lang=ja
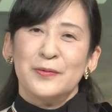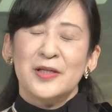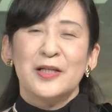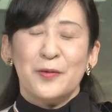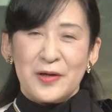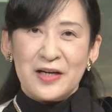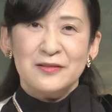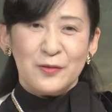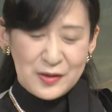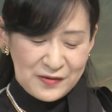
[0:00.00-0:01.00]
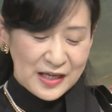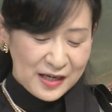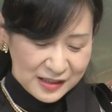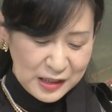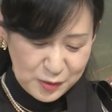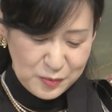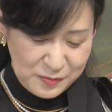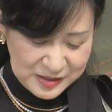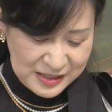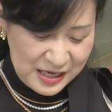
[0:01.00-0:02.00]
出てこられるのではないかなと思
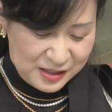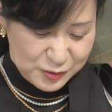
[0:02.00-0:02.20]
います。